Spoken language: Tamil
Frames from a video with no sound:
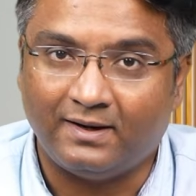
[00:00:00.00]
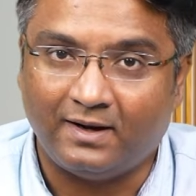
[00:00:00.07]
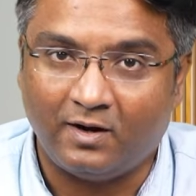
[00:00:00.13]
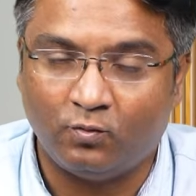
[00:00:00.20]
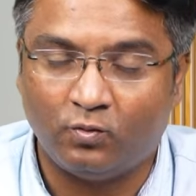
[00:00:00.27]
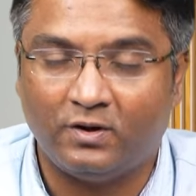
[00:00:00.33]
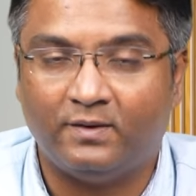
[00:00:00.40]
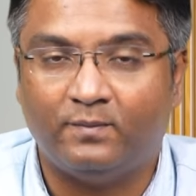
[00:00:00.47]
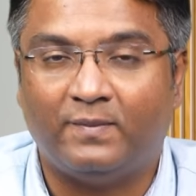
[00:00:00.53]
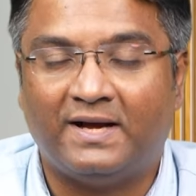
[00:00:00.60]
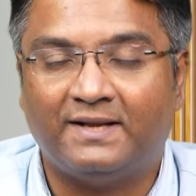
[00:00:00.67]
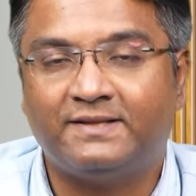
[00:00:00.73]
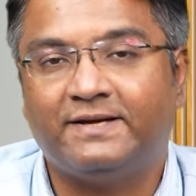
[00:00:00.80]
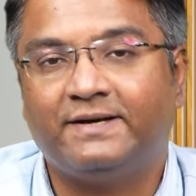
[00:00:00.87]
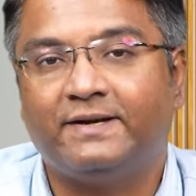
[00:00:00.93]
அவங்கள
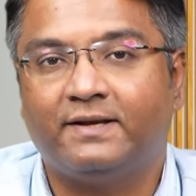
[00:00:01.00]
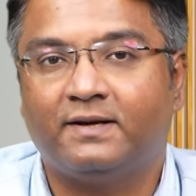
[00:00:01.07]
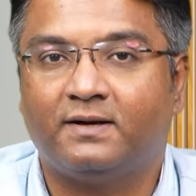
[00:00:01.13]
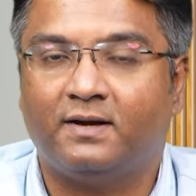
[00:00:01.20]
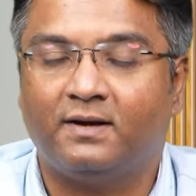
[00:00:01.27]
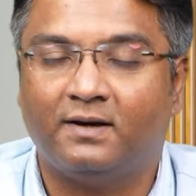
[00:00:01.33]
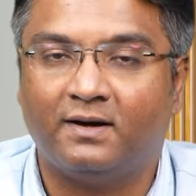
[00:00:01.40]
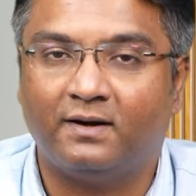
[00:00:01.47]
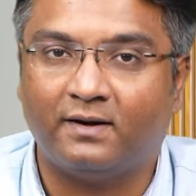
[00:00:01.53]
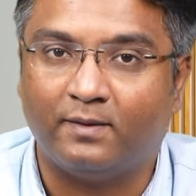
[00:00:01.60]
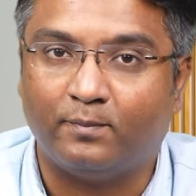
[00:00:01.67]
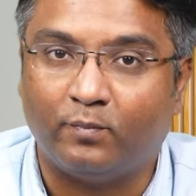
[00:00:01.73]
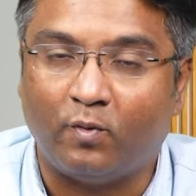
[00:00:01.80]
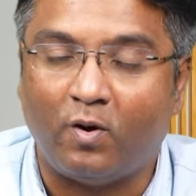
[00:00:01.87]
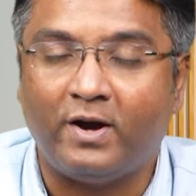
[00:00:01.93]
மாற்றிக்கிட்டே இருக்காங்களான்ற
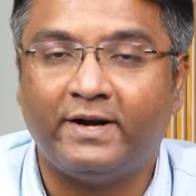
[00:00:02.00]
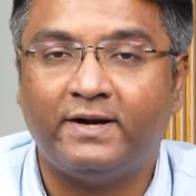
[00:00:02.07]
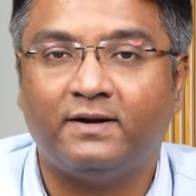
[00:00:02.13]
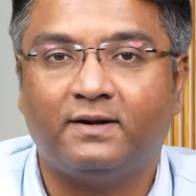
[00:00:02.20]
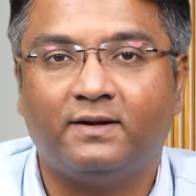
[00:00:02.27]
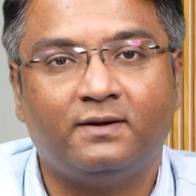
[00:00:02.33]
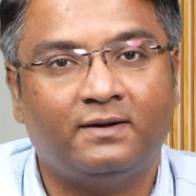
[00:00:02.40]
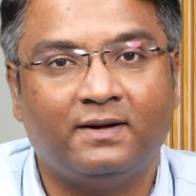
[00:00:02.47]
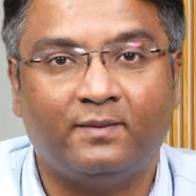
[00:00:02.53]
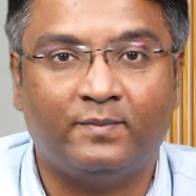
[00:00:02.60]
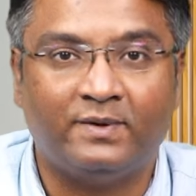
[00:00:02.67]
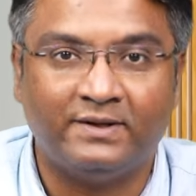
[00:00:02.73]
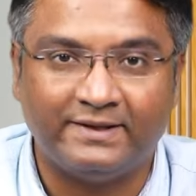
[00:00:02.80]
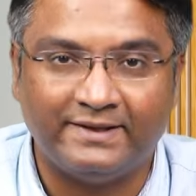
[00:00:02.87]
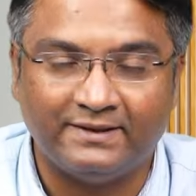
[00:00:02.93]
பாயிண்ட்டை
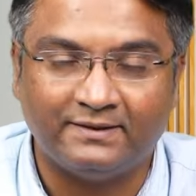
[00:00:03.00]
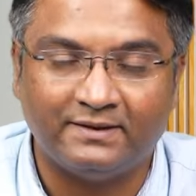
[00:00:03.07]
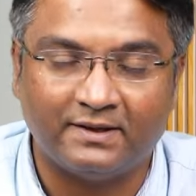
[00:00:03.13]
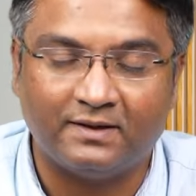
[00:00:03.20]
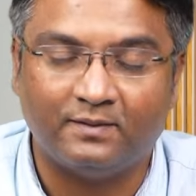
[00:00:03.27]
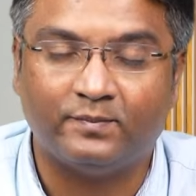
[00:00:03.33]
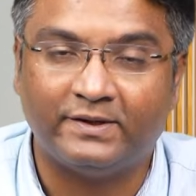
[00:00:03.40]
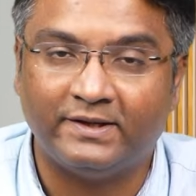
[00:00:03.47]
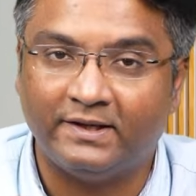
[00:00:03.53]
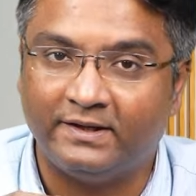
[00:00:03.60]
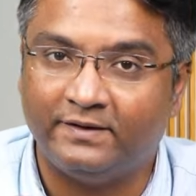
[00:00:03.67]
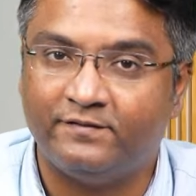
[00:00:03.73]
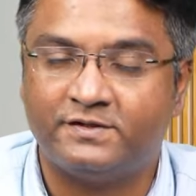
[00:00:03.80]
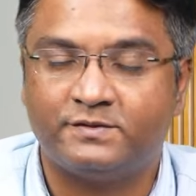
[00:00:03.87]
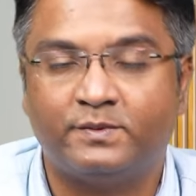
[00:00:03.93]
நம்ம எந்த
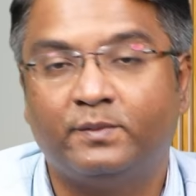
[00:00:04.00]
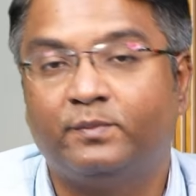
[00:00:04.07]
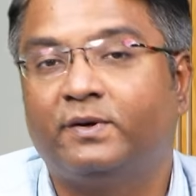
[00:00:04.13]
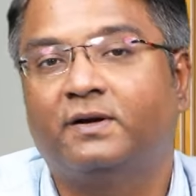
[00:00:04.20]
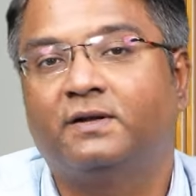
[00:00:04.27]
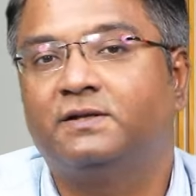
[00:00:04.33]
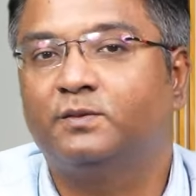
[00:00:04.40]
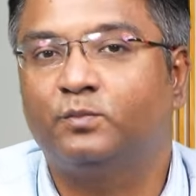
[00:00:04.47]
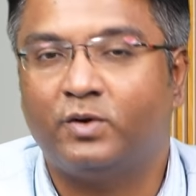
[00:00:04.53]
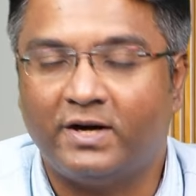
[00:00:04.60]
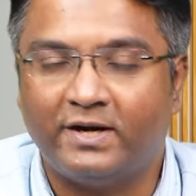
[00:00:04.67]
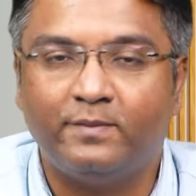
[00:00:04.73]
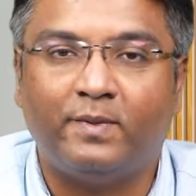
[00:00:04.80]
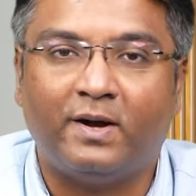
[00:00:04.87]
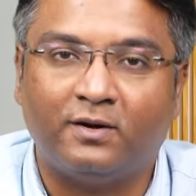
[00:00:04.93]
கம்பெனியில் இன்வெஸ்ட்மெண்ட் பண்ணுறதுக்கு
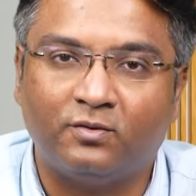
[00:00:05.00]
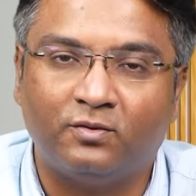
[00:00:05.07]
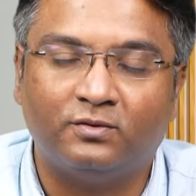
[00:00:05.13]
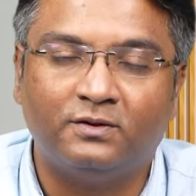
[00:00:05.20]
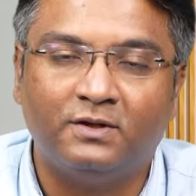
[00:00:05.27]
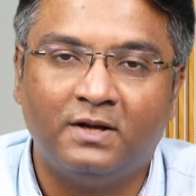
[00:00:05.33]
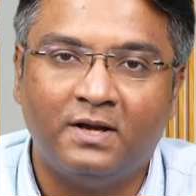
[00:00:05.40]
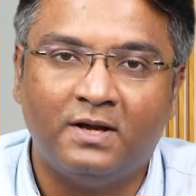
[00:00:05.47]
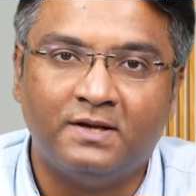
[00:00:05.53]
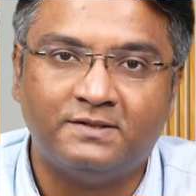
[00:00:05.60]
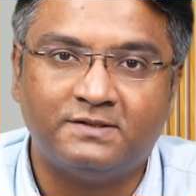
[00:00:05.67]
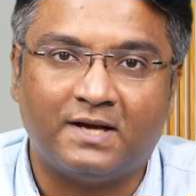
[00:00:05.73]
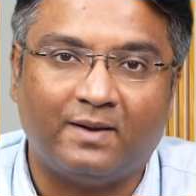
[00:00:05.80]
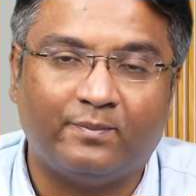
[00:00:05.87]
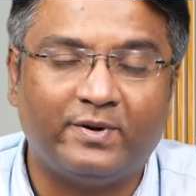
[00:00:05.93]
முன்னாடி பார்க்கணும்
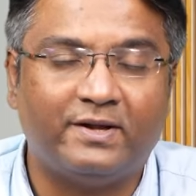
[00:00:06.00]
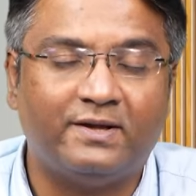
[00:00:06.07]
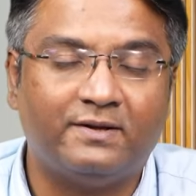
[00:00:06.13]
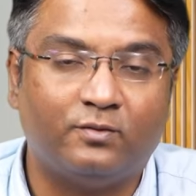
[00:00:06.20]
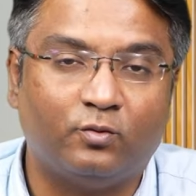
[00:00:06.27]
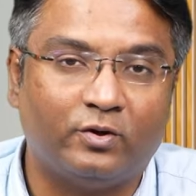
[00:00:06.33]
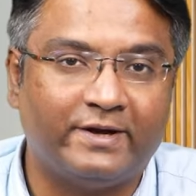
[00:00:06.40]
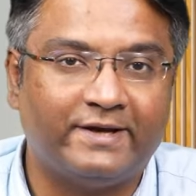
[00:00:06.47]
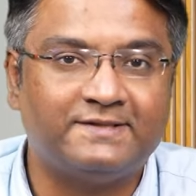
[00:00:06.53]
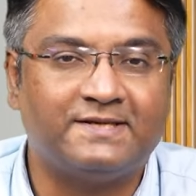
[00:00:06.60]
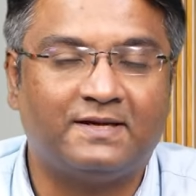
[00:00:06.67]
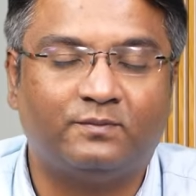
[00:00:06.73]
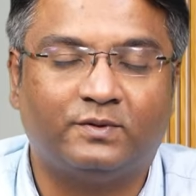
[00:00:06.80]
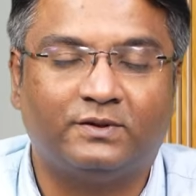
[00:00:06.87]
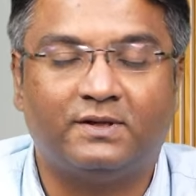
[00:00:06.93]
ஸோ அப்படி ஒரு
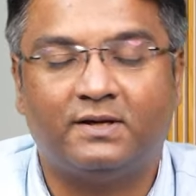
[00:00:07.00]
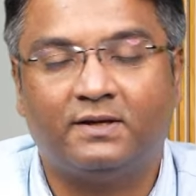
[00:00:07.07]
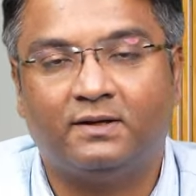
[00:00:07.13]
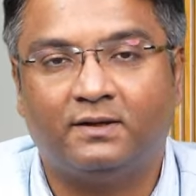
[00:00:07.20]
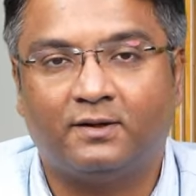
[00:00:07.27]
எக்ஸாம்பிள் தான்